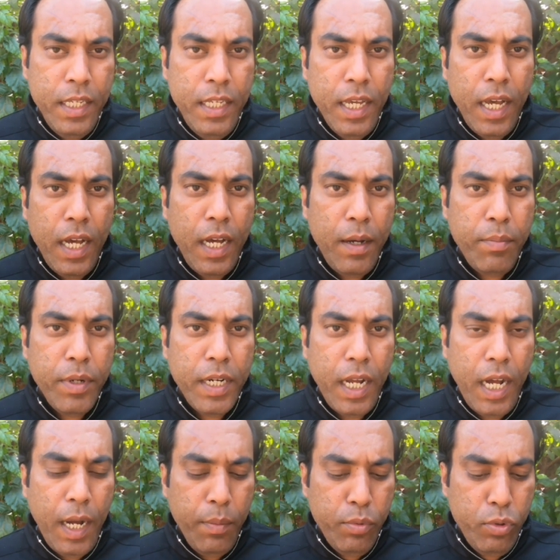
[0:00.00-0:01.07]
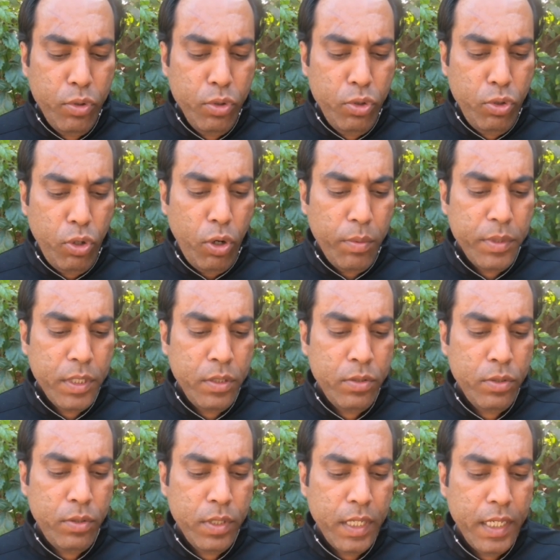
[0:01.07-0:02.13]
यहाँ पर आपको दो ऑप्शन
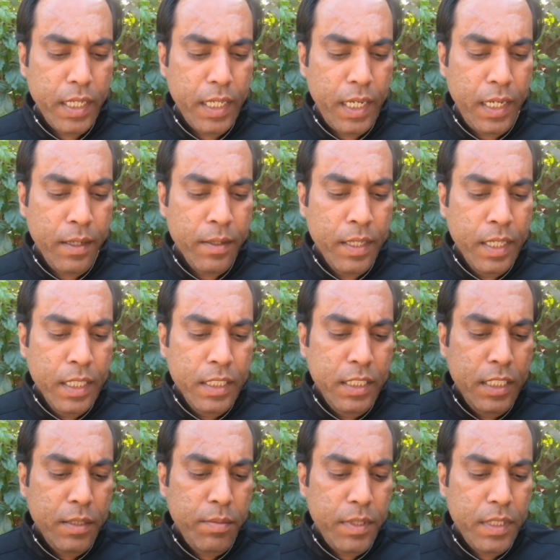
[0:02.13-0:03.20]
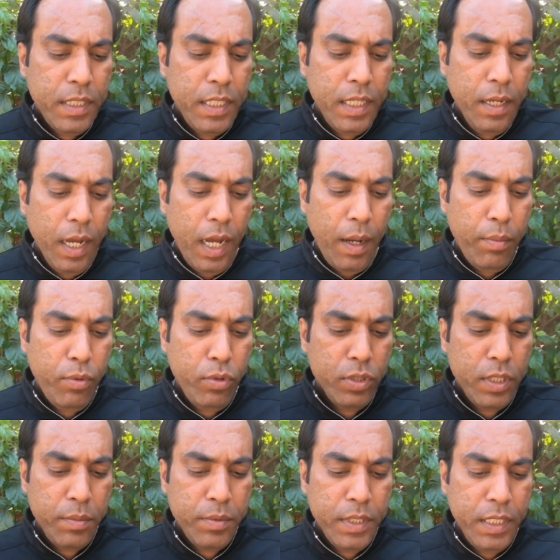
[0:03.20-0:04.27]
शो करेगा जिसमें से आपको
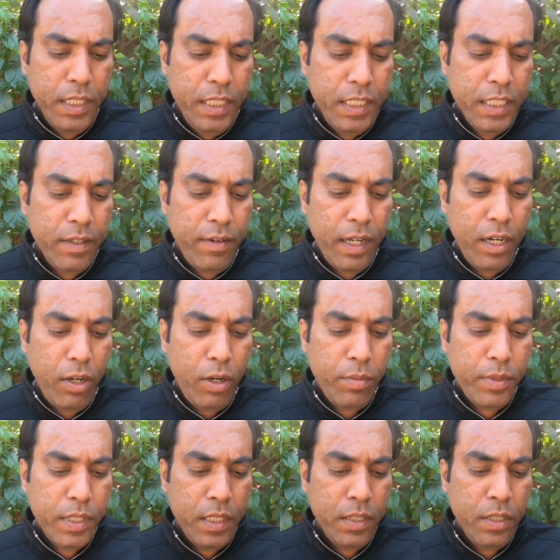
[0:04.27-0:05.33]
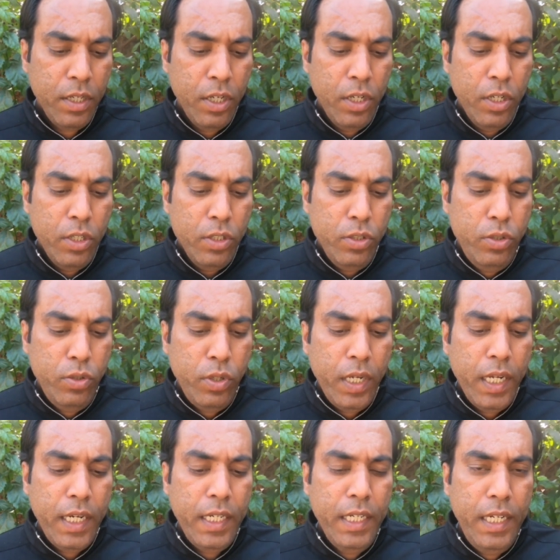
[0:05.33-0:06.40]
सबसे नीचे वाला ऑप्शन जो
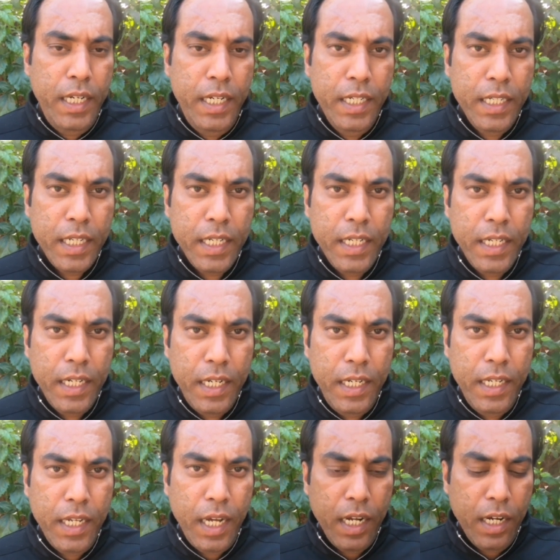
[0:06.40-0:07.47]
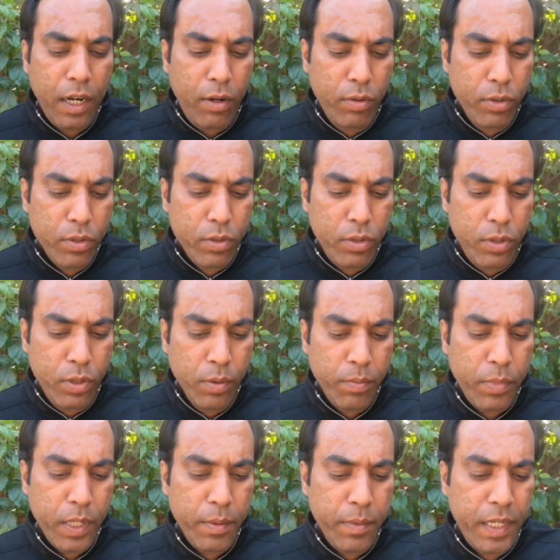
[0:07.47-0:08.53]
है डिलीट करने के लिए अकाउंट को
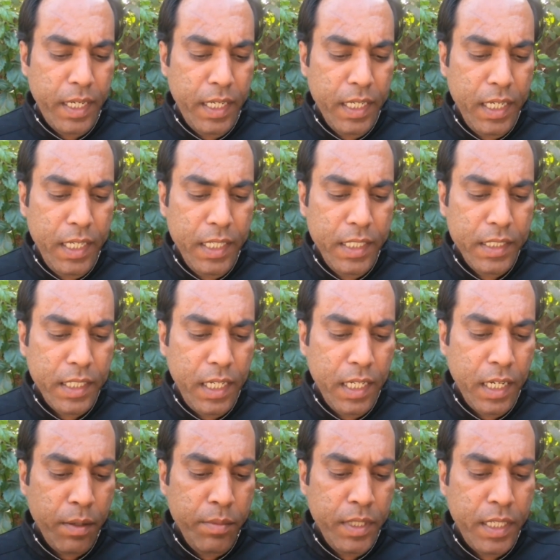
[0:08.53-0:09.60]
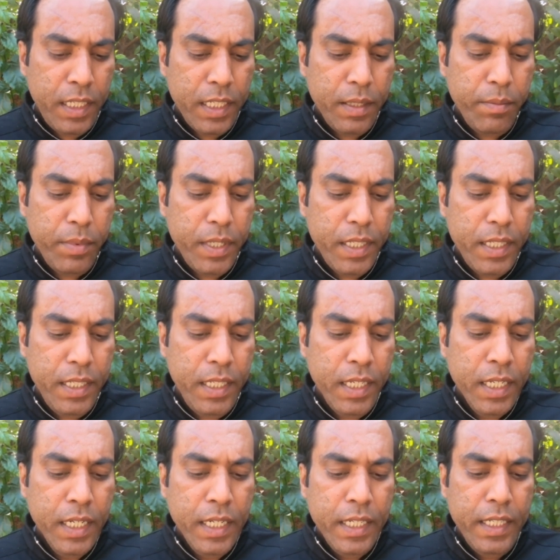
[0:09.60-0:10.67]
परमानेंटली नीचे लिखा भी है टेम्परेरी
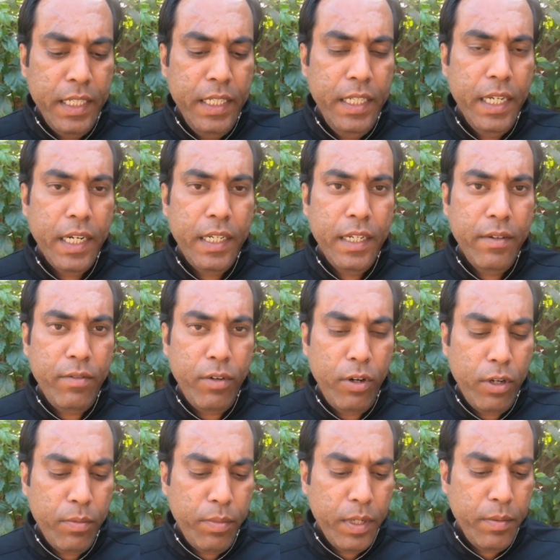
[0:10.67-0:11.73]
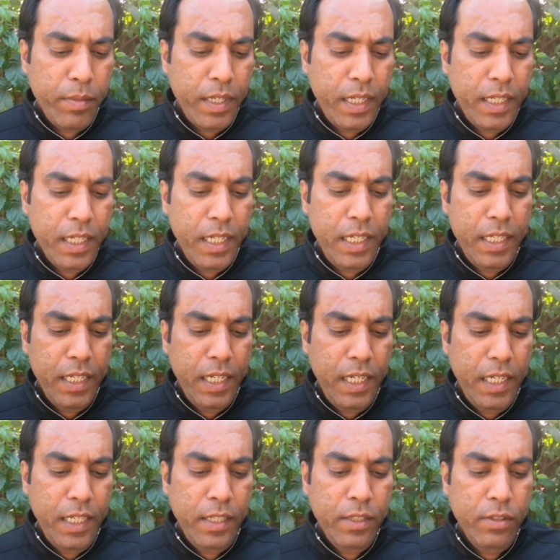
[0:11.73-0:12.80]
डीएक्टिव और परमानेंटली
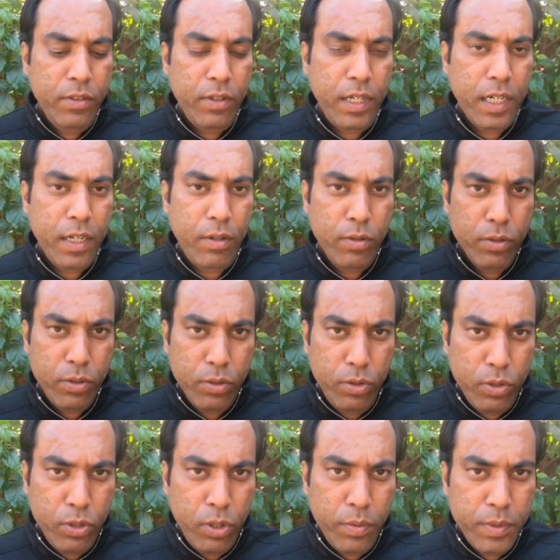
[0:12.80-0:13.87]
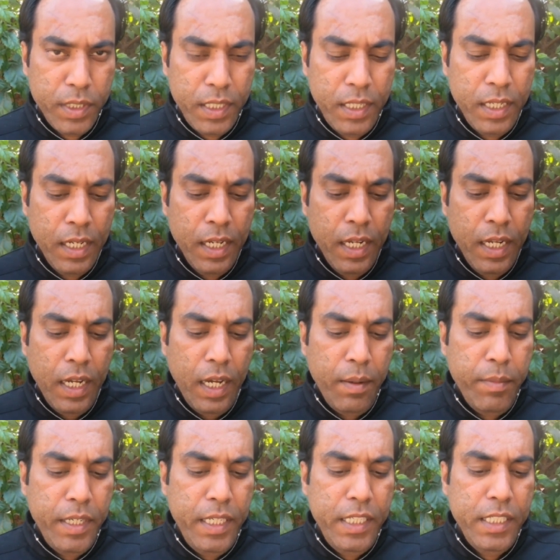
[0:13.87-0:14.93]
डिलीट योर अकाउंट तो दोनों ऑप्शन
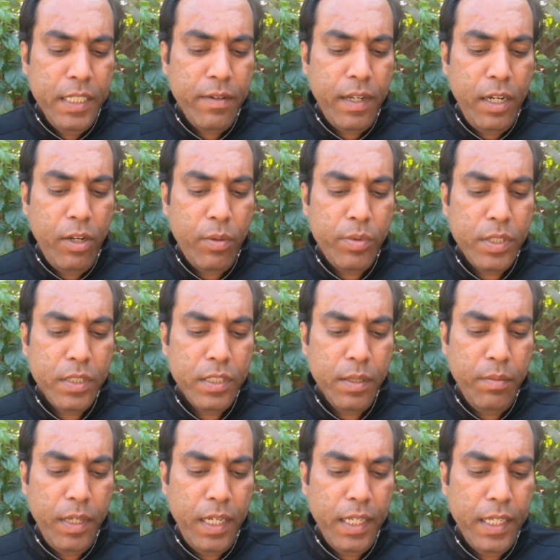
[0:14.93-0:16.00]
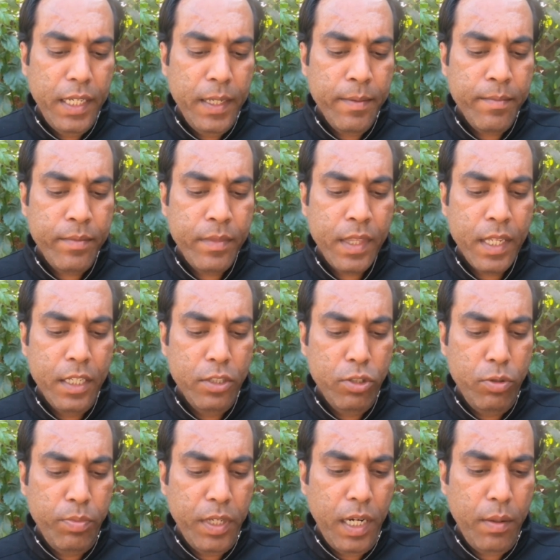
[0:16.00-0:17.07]
हमें नीचे वाले ऑप्शन से मिलेंगे
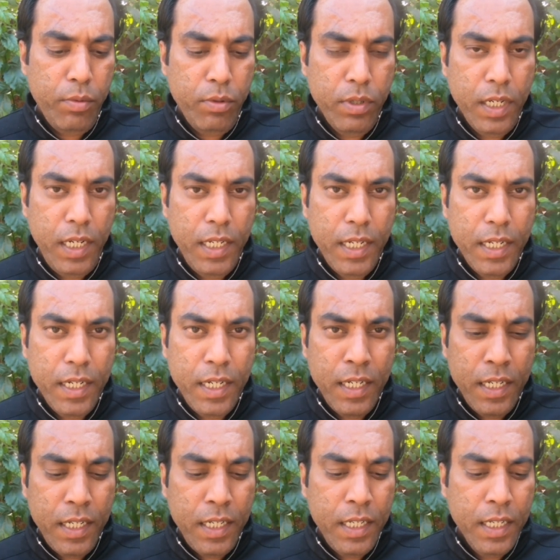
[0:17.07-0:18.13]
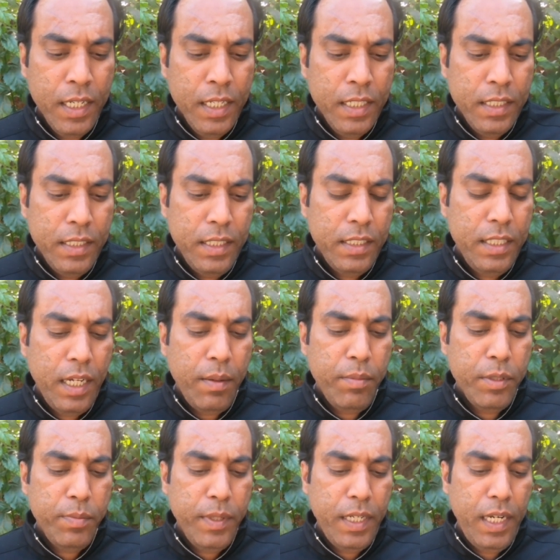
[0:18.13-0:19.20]
इसके ऊपर आपको क्लिक करना है जैसे आप
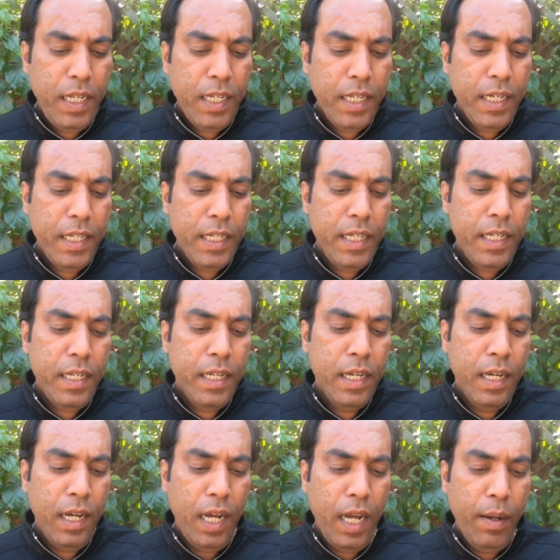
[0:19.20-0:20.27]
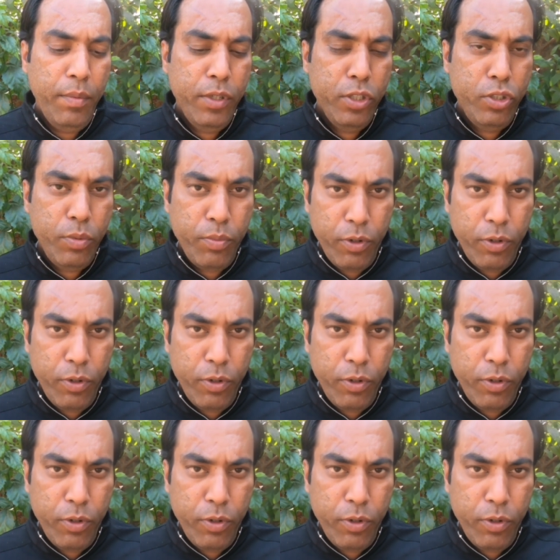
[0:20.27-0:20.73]
इस पर क्लिक करेंगे आपकी जो